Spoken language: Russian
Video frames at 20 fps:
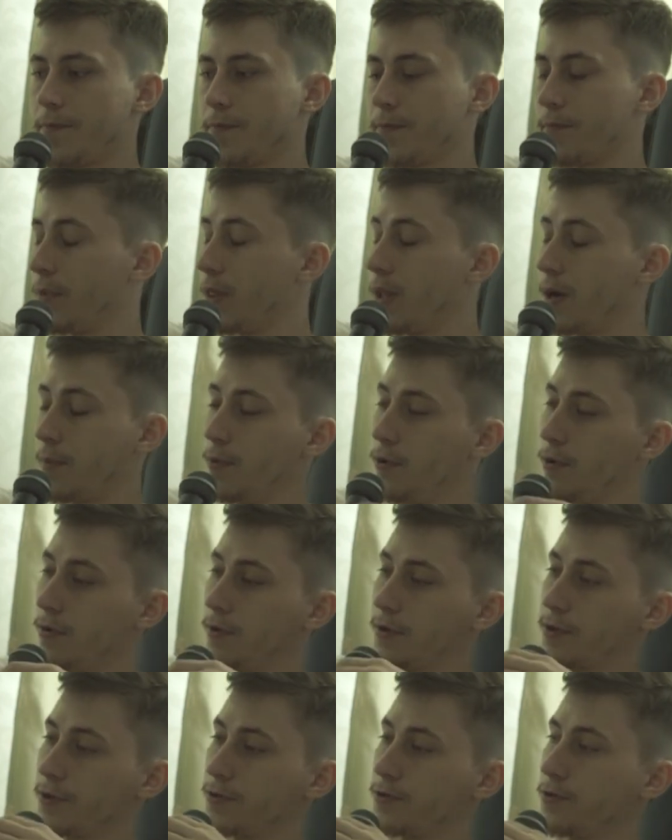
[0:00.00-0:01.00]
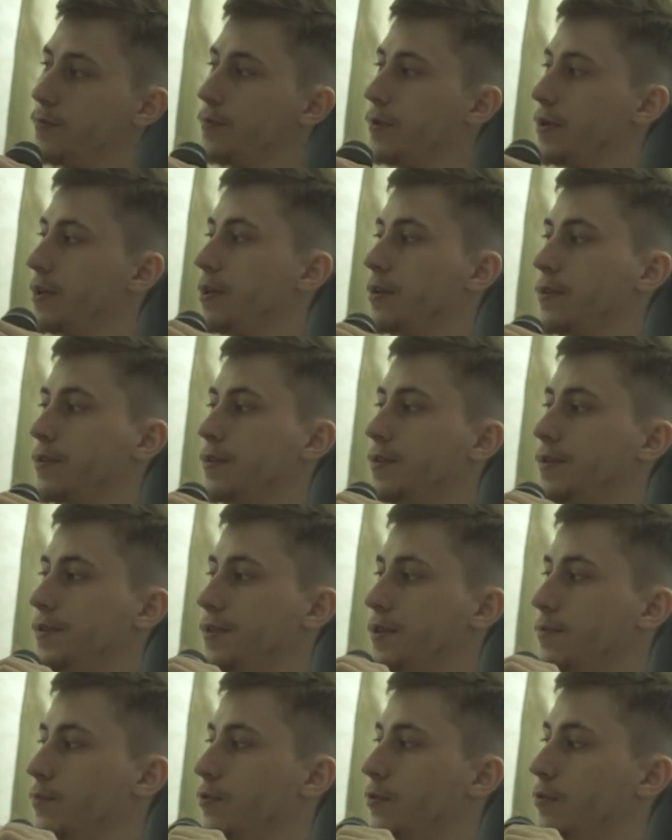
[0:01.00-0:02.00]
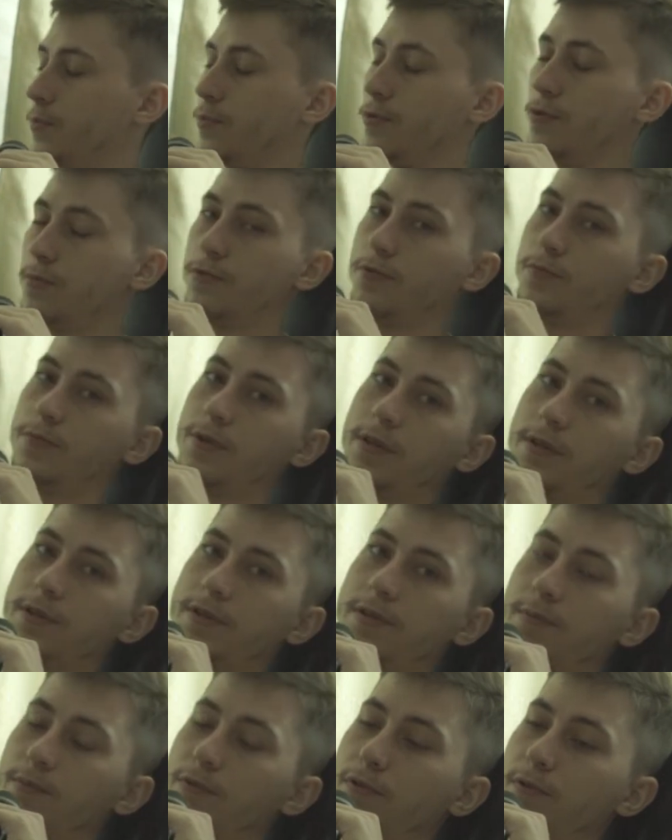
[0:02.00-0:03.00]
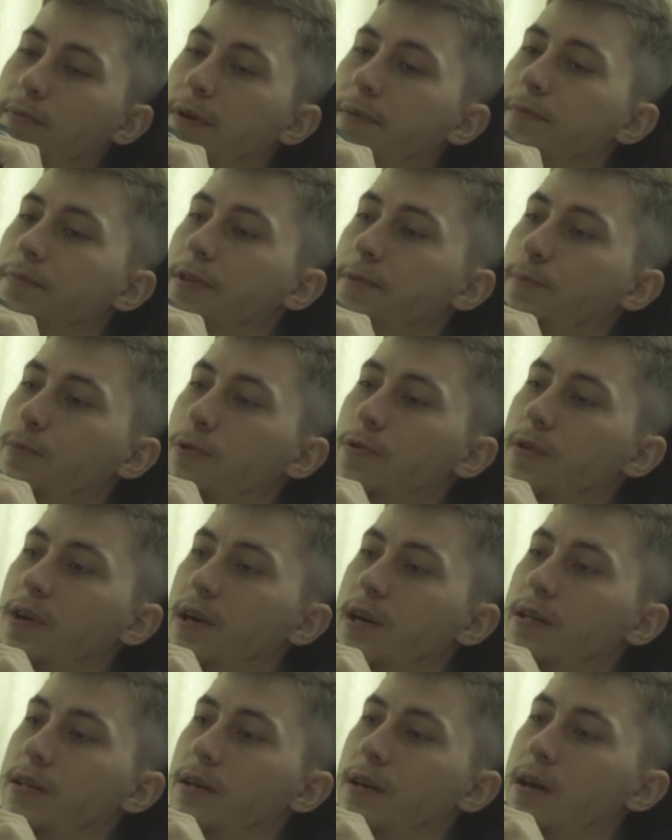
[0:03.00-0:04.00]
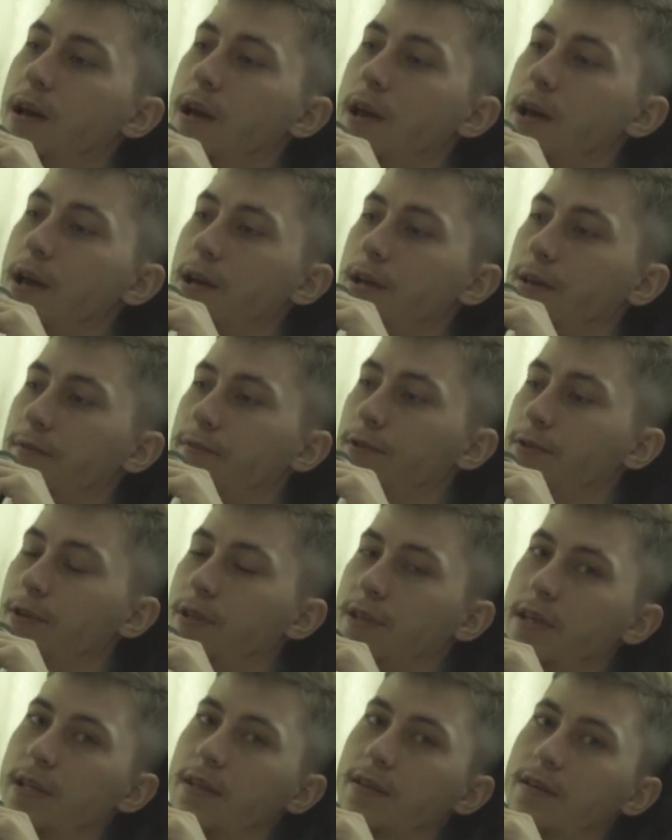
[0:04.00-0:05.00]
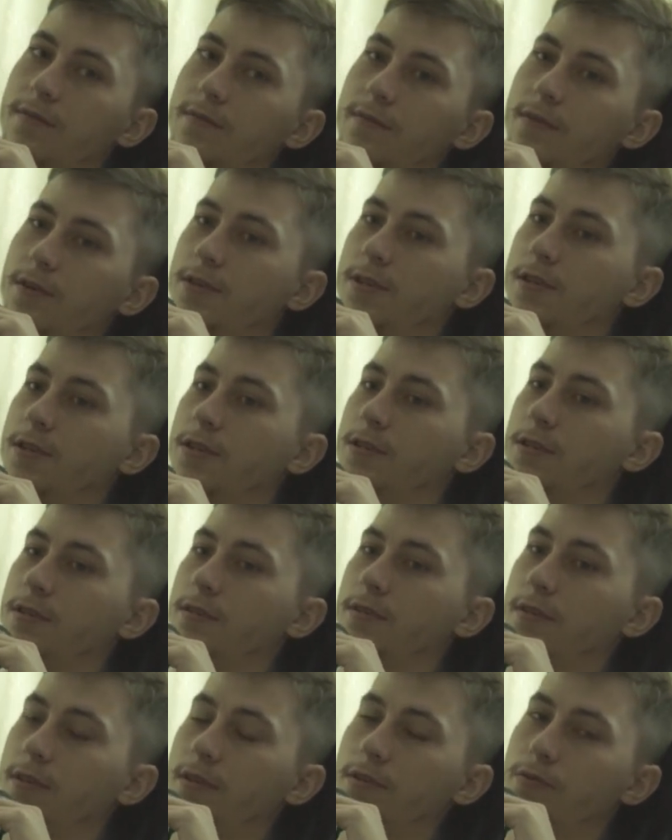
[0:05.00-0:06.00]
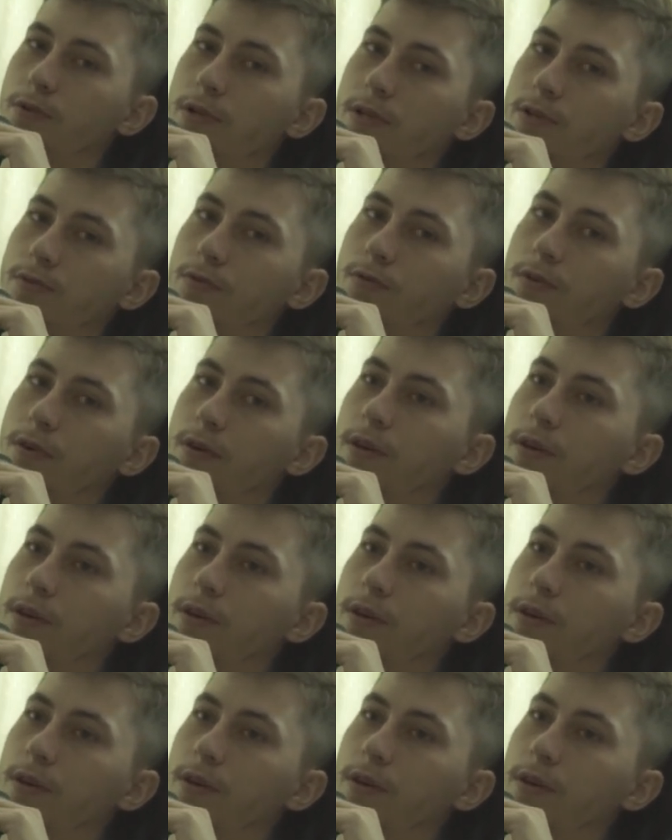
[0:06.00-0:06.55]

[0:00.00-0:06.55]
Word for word: была полная жопа, я это до сих пор помню, у меня до сих пор бомбит пукан. И в итоге танки вышли ну, настолько